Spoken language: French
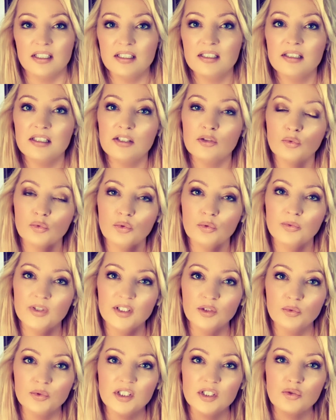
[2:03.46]
Ici, donc, on
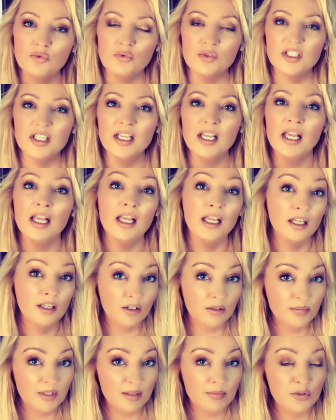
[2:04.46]
va donc étudier,
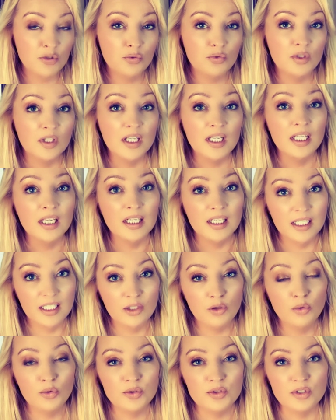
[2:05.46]
comme d'habitude,
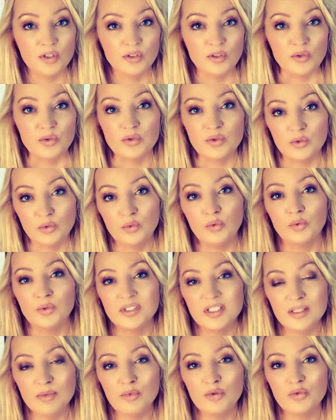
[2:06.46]
les grosses tendances. Donc,
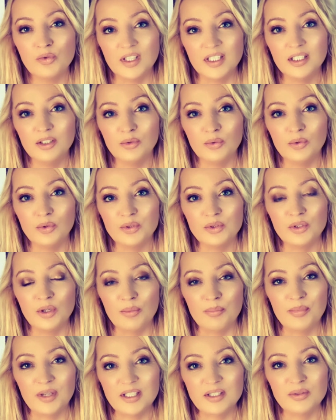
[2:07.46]
si besoin d'un
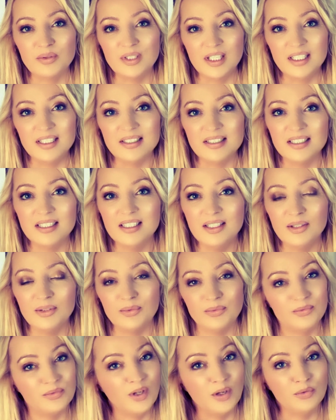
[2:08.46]
horoscope personnalisé
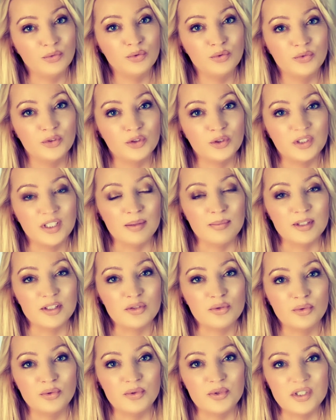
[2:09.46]
bah, ou de votre thème
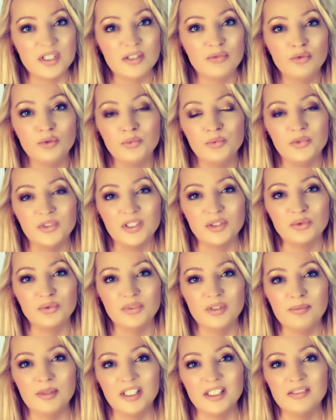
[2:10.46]
astrologique, vous pouvez
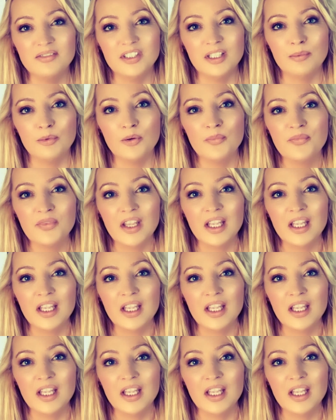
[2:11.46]
trouvez bien évidemment